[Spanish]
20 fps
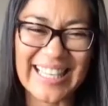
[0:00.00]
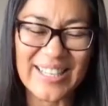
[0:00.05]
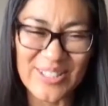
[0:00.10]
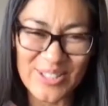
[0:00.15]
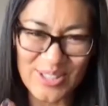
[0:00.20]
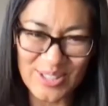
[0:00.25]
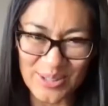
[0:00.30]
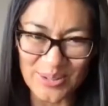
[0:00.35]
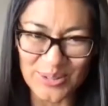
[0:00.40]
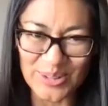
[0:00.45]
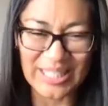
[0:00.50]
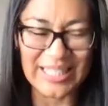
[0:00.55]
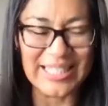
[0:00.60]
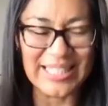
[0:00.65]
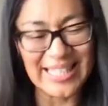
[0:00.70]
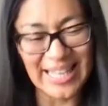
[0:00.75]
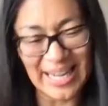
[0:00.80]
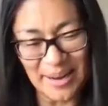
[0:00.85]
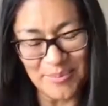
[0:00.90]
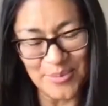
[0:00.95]
nos
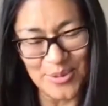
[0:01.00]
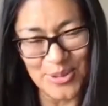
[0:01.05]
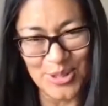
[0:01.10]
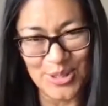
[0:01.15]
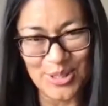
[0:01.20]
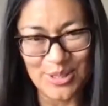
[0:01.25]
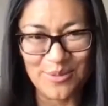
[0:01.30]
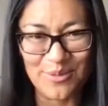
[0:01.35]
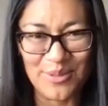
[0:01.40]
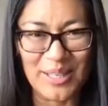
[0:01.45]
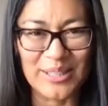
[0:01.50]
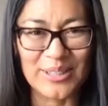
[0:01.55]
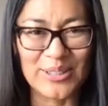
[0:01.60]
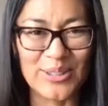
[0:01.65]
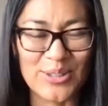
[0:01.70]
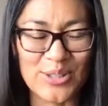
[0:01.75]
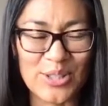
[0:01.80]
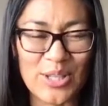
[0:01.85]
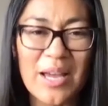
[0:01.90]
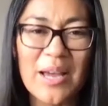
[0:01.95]
neutralizará muchos
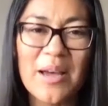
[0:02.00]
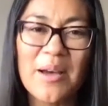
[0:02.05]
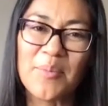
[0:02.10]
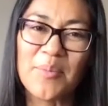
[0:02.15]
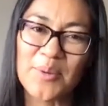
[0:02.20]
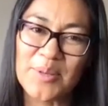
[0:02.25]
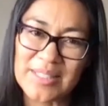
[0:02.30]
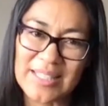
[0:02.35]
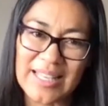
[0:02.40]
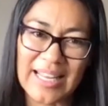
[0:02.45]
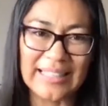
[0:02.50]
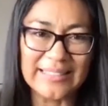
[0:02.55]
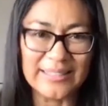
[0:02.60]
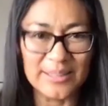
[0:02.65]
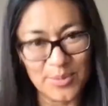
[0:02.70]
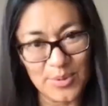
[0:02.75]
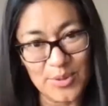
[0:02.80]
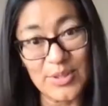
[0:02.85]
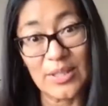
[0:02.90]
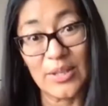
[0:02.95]
efectos pues,
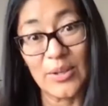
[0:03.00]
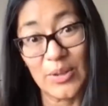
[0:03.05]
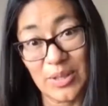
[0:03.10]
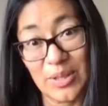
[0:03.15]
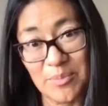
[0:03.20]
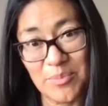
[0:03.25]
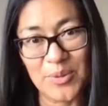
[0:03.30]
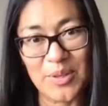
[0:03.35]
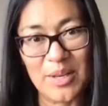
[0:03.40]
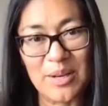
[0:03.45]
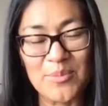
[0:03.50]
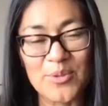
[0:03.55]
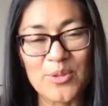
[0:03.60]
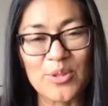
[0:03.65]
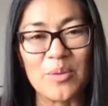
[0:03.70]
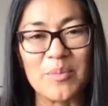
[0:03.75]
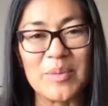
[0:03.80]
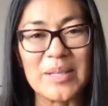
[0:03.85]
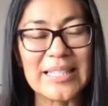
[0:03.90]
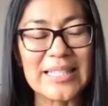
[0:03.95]
negativos de lo que pudiéramos
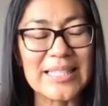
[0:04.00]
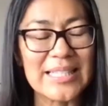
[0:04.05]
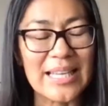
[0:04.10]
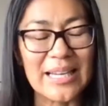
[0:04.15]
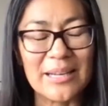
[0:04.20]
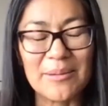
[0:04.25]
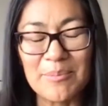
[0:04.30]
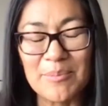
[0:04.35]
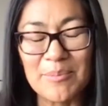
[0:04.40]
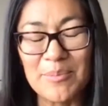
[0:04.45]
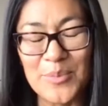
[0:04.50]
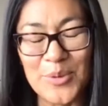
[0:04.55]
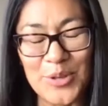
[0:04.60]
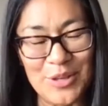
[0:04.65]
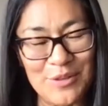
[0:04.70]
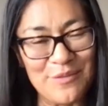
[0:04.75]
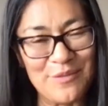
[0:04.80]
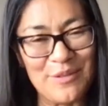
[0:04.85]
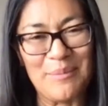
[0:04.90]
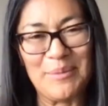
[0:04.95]
comer que sea muy
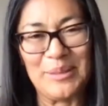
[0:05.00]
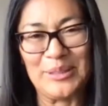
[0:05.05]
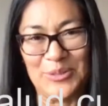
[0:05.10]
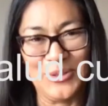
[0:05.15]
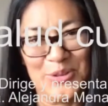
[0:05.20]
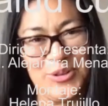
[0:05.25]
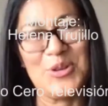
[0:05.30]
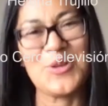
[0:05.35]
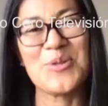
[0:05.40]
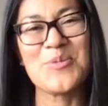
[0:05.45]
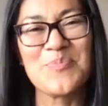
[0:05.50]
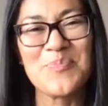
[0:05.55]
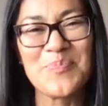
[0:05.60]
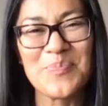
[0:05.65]
inflamatorio.